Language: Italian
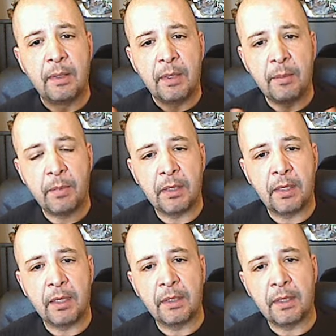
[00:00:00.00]
e
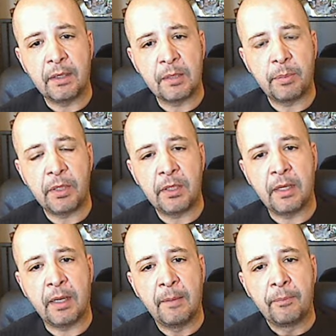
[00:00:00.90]
mandata,
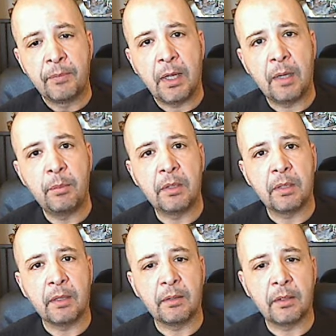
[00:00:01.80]
rispedita al
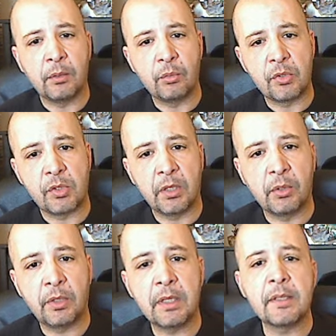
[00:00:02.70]
mittente con un secco
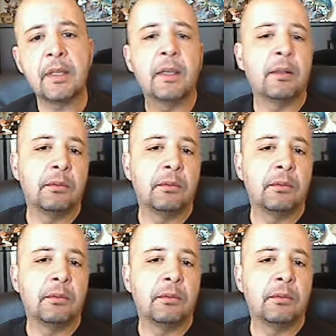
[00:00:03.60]
3-0.